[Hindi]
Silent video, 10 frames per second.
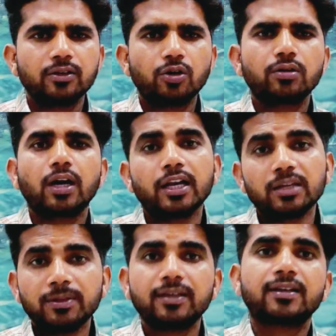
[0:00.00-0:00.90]
और
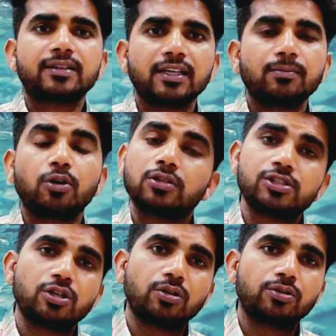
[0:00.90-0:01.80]
गार्डिंग भी करते हैं बहुत
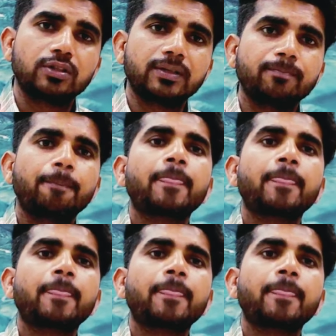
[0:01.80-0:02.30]
अच्छे डॉग होते हैं